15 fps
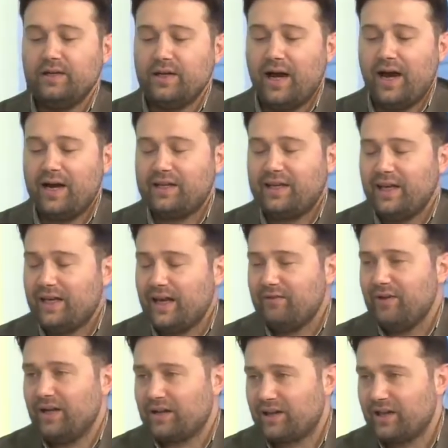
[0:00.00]
erkek
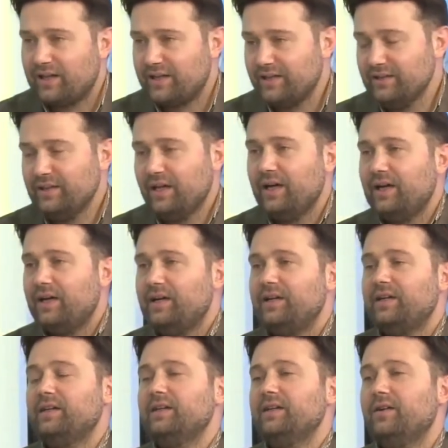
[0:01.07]
evlatların
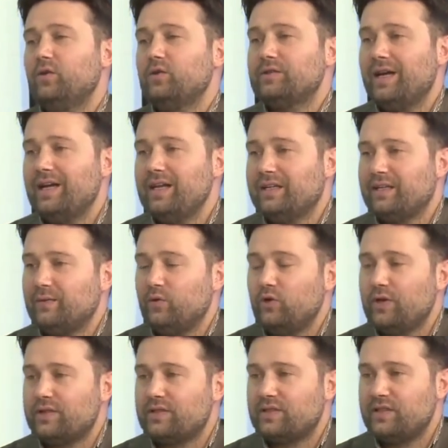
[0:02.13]
e, özellikle
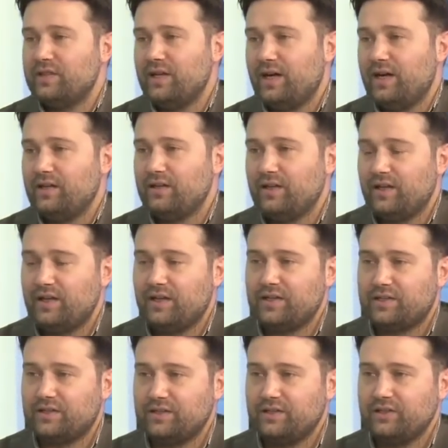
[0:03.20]
böyle silahla,
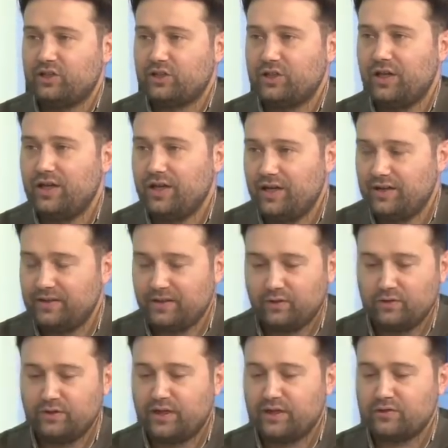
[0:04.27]
kılıçla
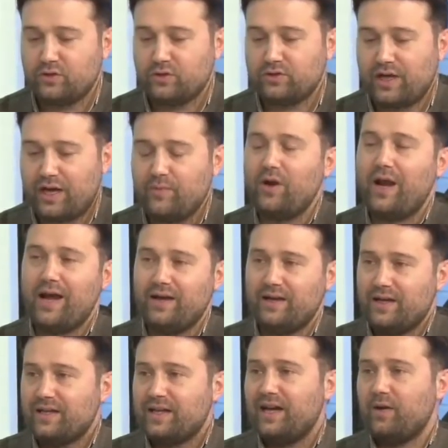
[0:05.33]
ondan sonra ya böyle
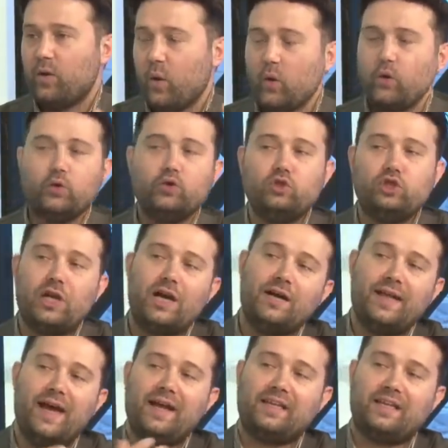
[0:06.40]
yani oyuncağın
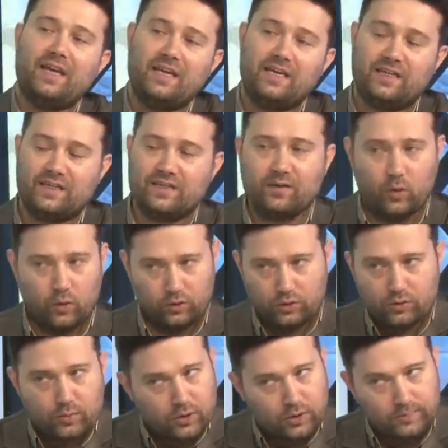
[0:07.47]
erkeği kızı olur
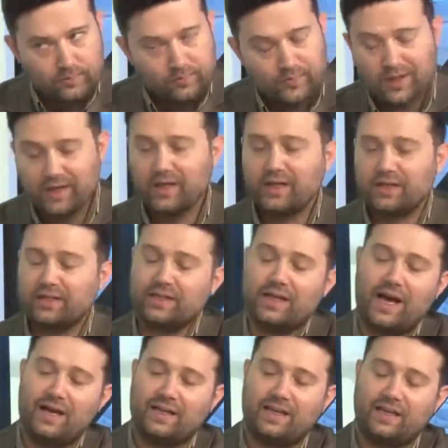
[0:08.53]
mu? Ya da
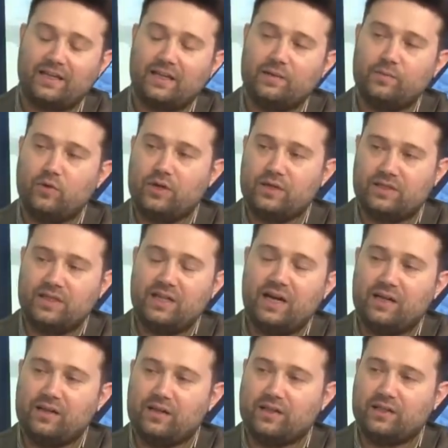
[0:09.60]
erkeklerin böyle
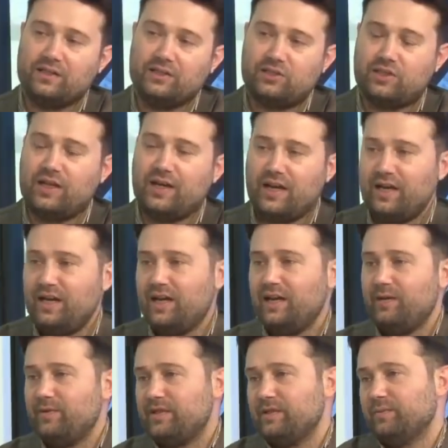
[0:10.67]
silahla, kılıçla hele hele
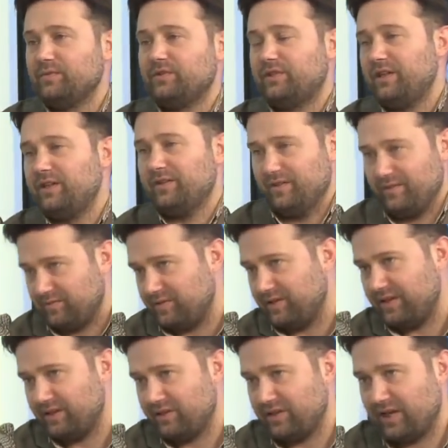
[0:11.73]
bizim işte
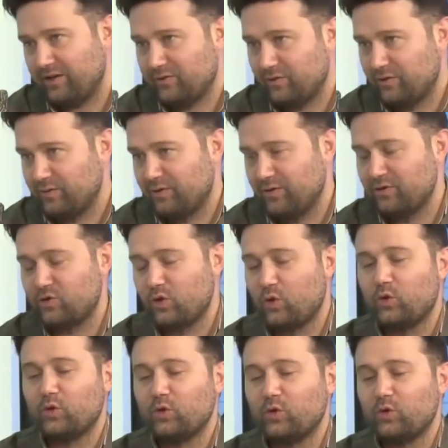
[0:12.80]
Diriliş Ertuğrul'u bugün çok
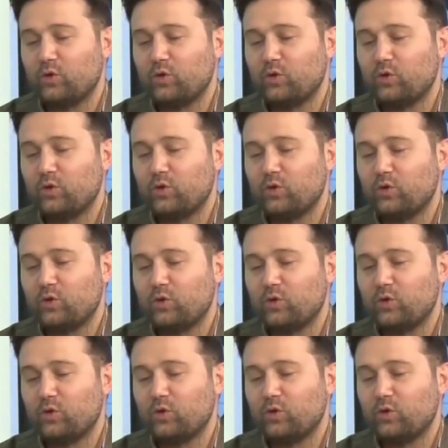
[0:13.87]
kulaklarını çınlattık.